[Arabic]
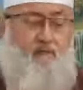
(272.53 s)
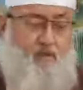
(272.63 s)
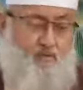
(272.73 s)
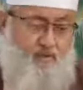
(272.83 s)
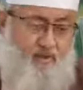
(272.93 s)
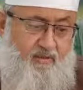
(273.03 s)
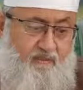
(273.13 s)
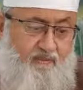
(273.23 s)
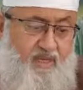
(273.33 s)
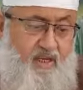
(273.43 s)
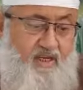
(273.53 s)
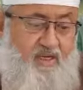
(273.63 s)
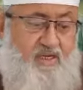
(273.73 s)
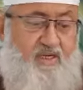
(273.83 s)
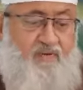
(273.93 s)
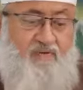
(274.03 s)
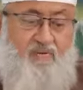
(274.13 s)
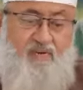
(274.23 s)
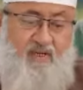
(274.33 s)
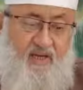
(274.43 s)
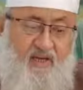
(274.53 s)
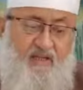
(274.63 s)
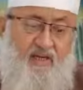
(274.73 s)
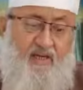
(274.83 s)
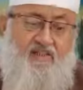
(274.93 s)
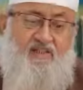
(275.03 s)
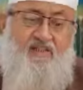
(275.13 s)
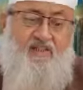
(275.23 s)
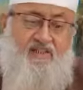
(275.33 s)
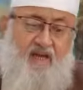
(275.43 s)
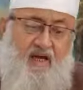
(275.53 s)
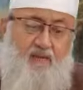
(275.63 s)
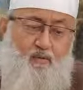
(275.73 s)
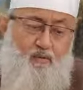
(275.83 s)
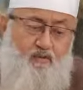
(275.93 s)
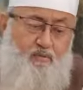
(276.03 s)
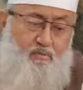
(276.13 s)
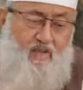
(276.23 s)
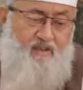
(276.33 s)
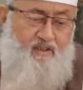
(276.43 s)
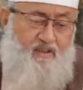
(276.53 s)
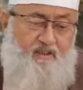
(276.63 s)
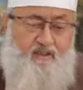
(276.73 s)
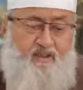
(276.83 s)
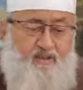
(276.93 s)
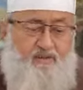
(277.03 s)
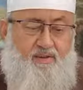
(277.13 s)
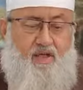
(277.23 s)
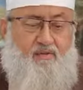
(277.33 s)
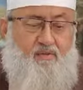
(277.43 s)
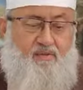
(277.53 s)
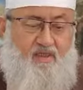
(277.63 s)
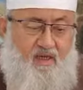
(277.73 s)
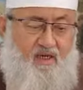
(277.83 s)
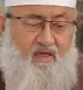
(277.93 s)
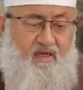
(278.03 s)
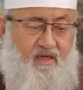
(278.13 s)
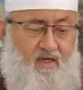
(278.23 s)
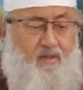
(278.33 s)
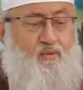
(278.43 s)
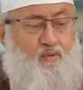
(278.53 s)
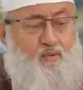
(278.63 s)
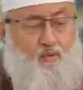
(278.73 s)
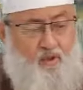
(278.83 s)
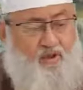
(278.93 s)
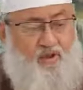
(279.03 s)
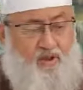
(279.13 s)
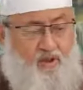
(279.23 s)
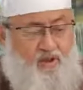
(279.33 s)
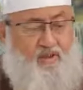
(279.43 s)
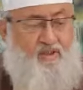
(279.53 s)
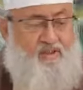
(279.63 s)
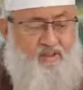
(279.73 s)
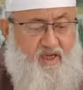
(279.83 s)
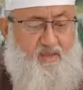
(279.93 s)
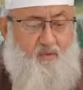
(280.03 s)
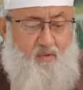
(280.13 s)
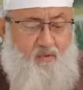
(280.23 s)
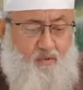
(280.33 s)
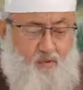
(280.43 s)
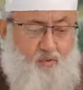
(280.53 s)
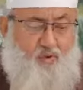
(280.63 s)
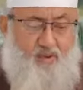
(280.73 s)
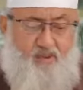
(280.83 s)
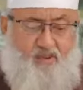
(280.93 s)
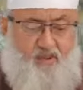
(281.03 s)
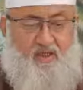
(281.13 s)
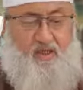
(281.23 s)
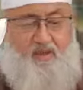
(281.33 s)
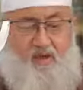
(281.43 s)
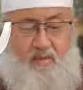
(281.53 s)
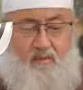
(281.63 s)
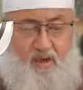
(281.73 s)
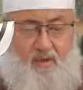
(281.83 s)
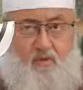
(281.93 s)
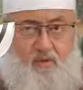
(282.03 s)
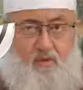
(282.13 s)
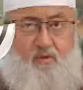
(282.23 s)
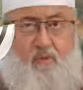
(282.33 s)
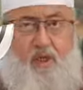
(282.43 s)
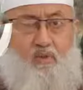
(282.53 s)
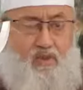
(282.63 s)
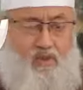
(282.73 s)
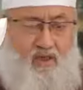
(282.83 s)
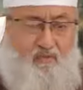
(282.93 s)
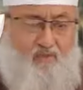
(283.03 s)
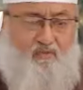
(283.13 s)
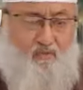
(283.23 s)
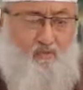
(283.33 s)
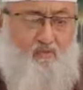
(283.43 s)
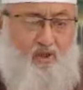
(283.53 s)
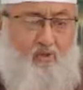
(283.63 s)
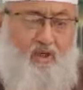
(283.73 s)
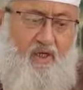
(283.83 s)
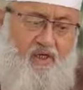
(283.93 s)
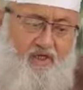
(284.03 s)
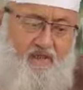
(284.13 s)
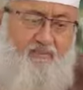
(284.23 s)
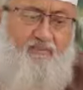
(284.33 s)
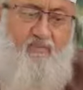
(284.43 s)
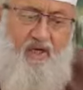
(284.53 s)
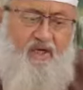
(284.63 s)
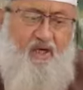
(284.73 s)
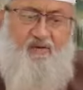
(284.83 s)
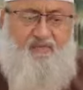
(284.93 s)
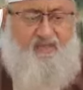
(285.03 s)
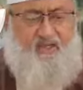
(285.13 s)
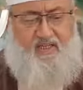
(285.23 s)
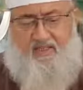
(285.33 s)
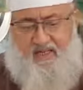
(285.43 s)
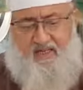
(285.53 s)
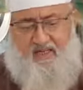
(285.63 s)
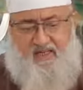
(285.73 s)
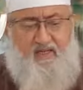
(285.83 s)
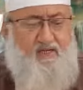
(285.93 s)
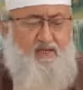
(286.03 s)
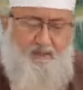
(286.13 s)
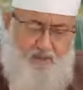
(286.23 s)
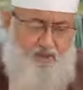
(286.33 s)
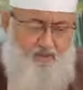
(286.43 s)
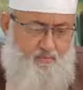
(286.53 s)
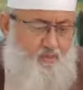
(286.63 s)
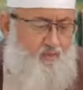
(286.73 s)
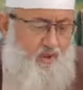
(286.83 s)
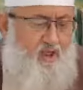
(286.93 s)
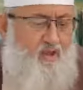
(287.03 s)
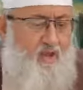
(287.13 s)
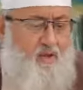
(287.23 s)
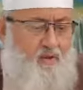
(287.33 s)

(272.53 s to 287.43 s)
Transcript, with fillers: رواه مسلم ففي هذا الحديث عن عثمان رضي الله تعالى عنه ذكر إحسان الوضوء للصلاة المكتوبة وهي المفروضة ولكن النافلة كذلك مشمولة